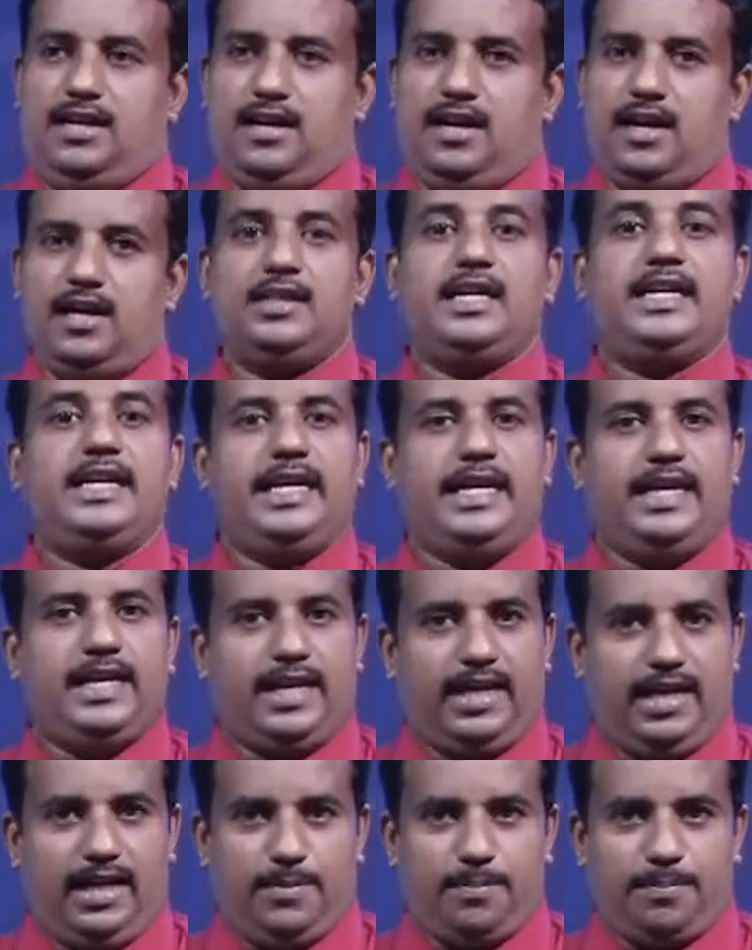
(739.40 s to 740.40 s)
அந்த
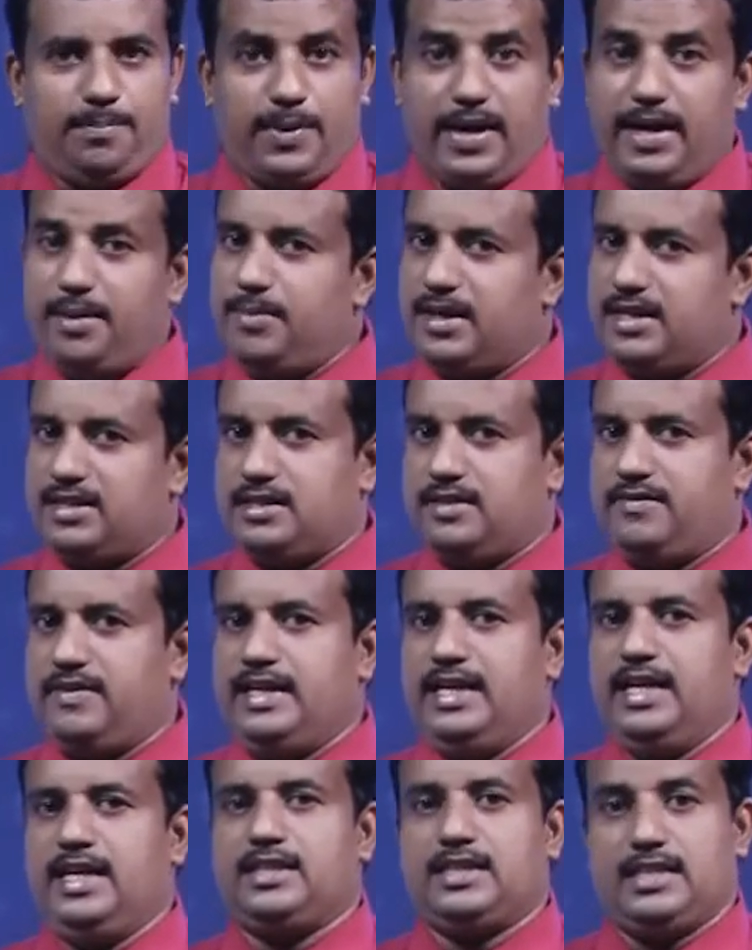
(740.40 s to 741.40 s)
நீரை பயன்படுத்த
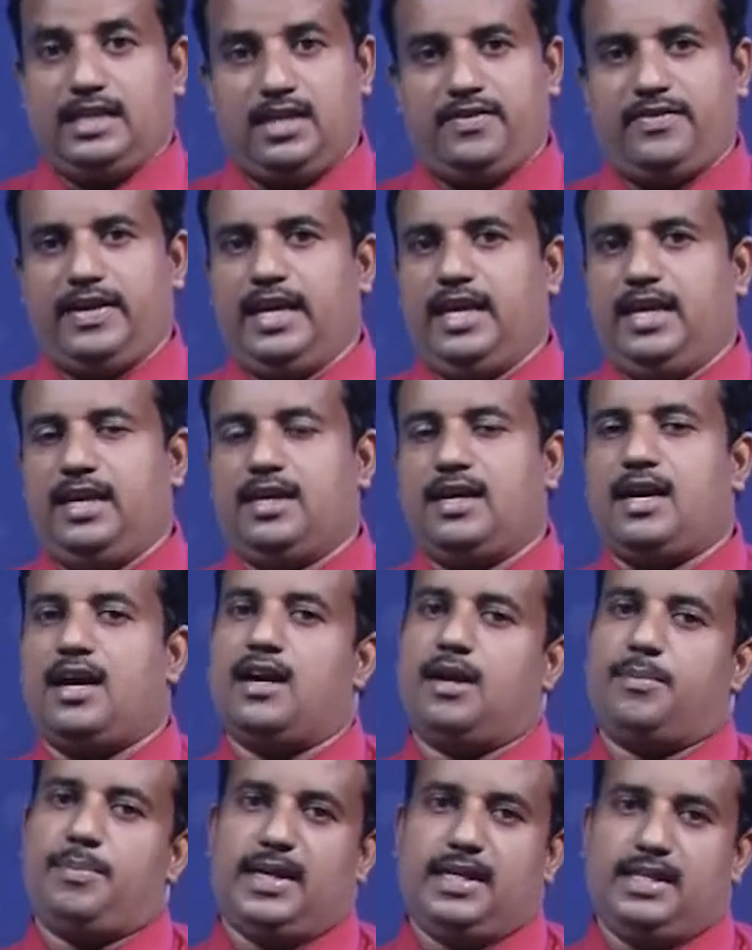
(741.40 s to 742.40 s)
வேண்டிய தேவை
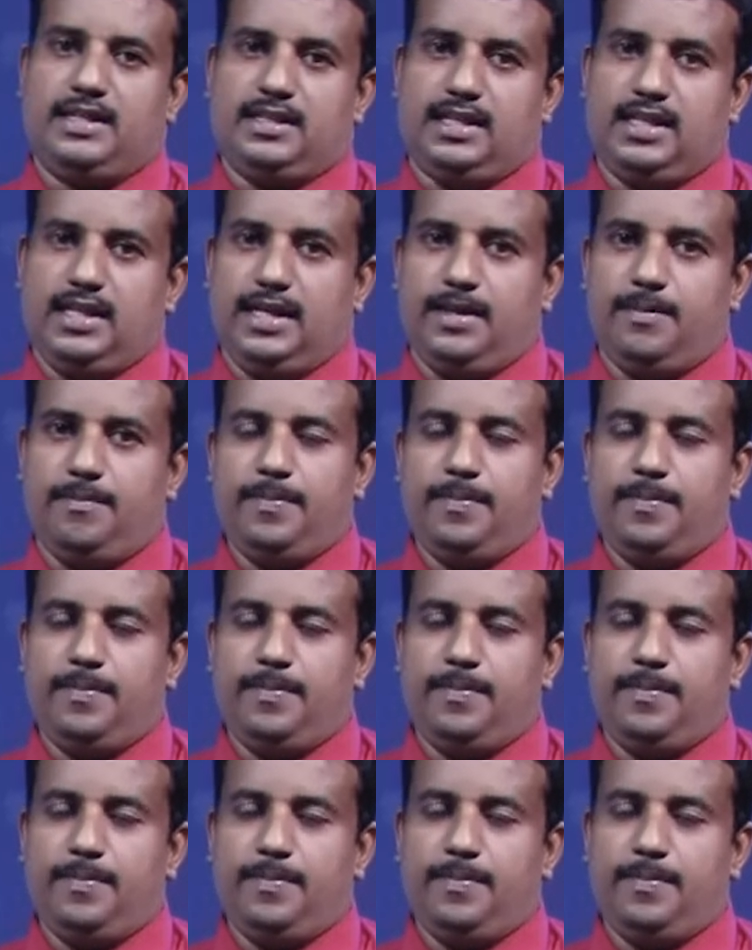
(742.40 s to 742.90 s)
காணப்படுகின்றது